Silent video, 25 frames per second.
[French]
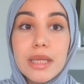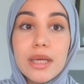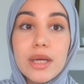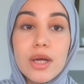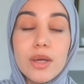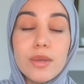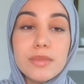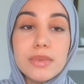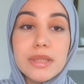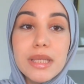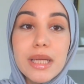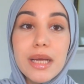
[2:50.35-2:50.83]

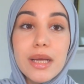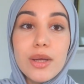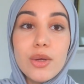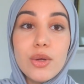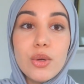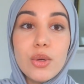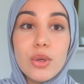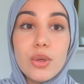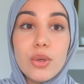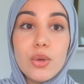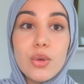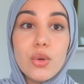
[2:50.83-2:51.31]
Comme ça,
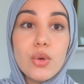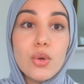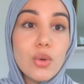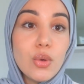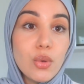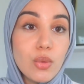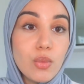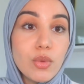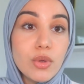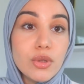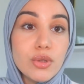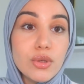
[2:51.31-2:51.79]
euh,
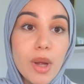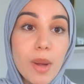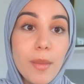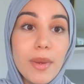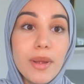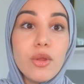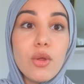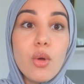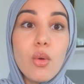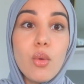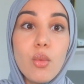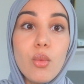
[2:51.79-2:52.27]
au mois du
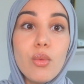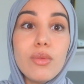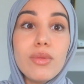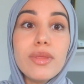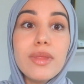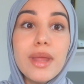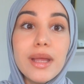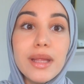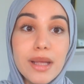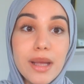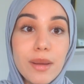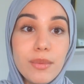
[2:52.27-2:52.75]
ramadan,
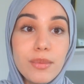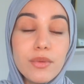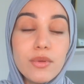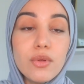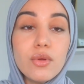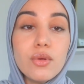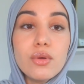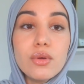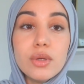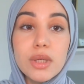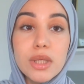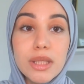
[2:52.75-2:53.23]
on
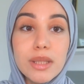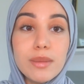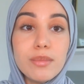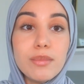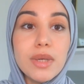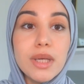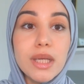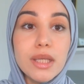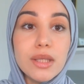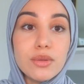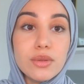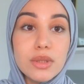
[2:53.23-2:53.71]
adapte le
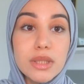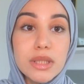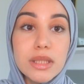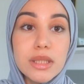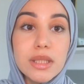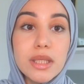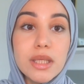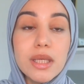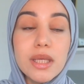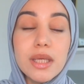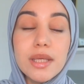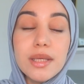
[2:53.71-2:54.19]
rythme,
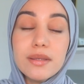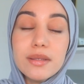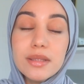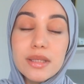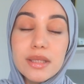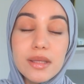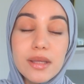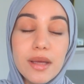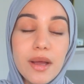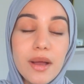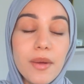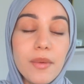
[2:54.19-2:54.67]
l'intensité,
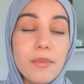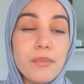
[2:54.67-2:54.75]
etc.